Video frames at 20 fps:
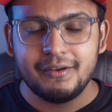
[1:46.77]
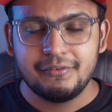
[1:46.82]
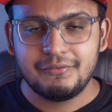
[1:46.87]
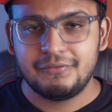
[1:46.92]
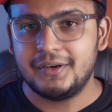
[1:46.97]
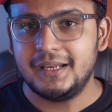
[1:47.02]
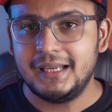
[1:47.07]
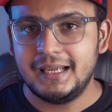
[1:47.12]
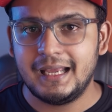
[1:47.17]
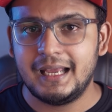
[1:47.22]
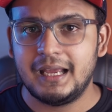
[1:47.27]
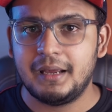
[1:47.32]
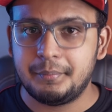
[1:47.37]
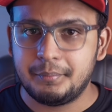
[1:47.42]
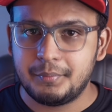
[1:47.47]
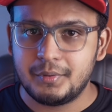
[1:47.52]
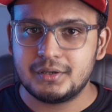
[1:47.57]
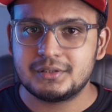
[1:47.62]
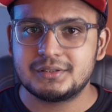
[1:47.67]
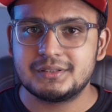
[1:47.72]
फ्री है
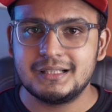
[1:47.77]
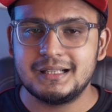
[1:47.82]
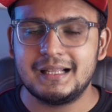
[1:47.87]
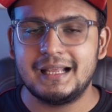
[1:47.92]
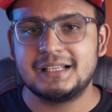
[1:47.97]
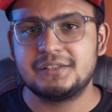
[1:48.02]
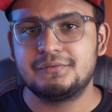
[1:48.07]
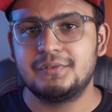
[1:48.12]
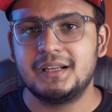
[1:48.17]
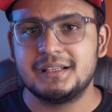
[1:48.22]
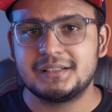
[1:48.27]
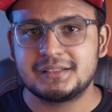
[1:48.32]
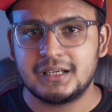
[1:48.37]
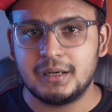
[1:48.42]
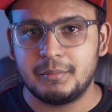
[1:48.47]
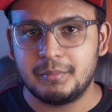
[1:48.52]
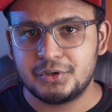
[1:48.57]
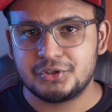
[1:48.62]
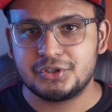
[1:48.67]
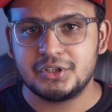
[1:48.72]
पर्सनल एज वेल एज
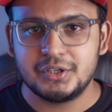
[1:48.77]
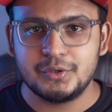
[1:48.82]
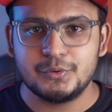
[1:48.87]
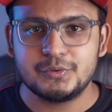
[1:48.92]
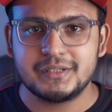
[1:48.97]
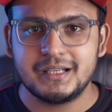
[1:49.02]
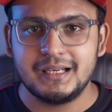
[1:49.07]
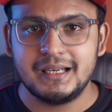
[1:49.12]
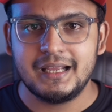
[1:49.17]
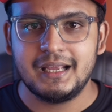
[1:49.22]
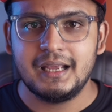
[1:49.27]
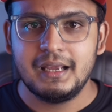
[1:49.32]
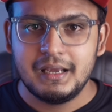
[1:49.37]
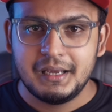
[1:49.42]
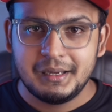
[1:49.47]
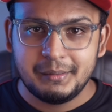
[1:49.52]
कमर्शियल यूज़ के लिए